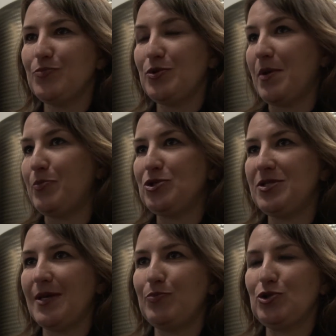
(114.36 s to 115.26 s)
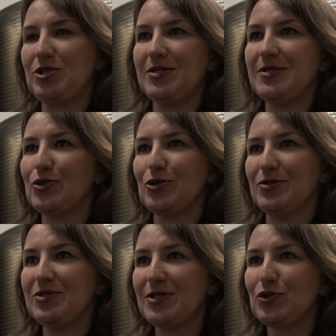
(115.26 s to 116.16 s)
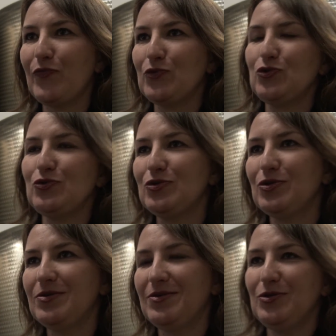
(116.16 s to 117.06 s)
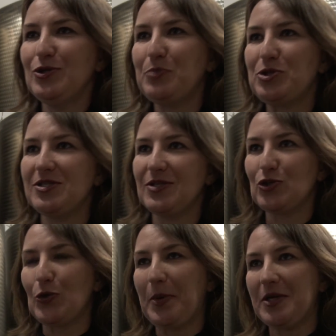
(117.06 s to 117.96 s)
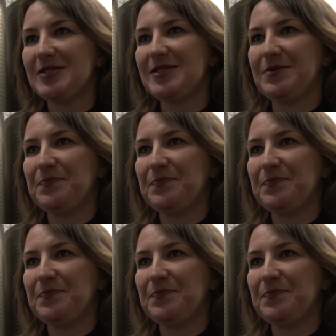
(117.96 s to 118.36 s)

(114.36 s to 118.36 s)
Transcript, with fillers: Et puis bah, petit à petit, c'est devenu une petite entreprise.